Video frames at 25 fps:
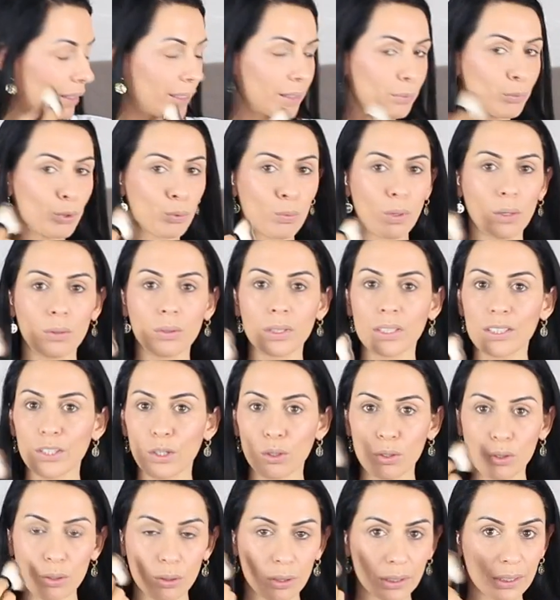Ich muss mal kurz
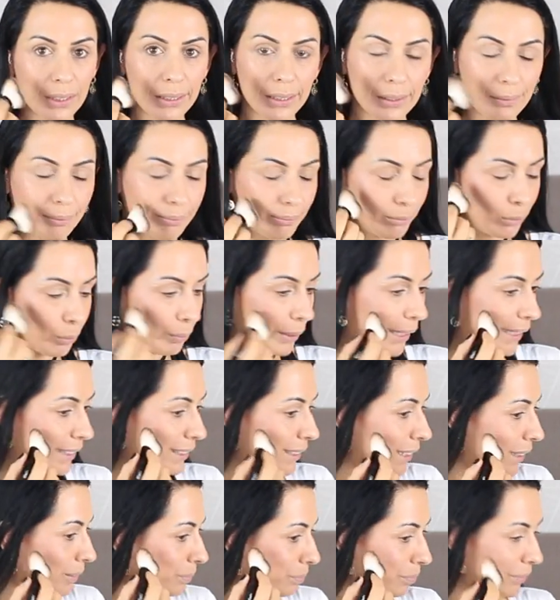konturieren.
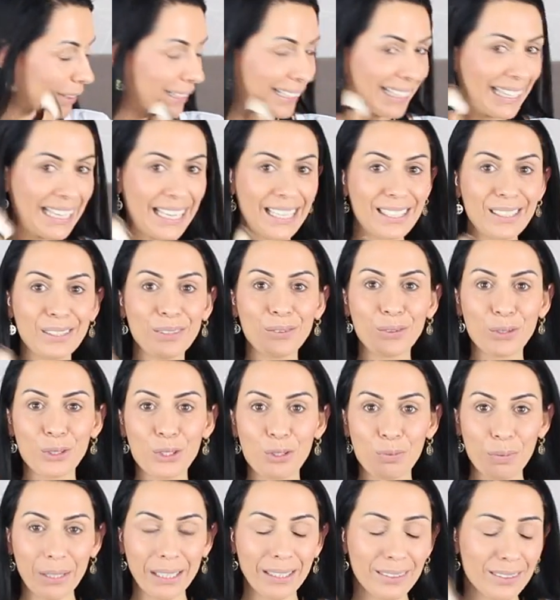Moment. Reden und
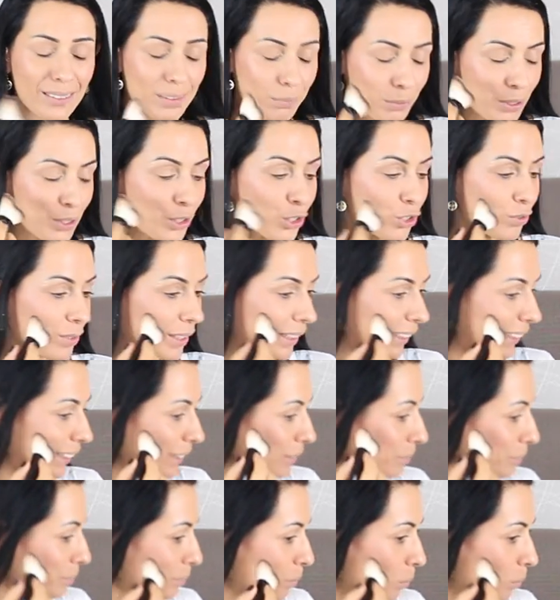schminken ist ein bisschen schwierig.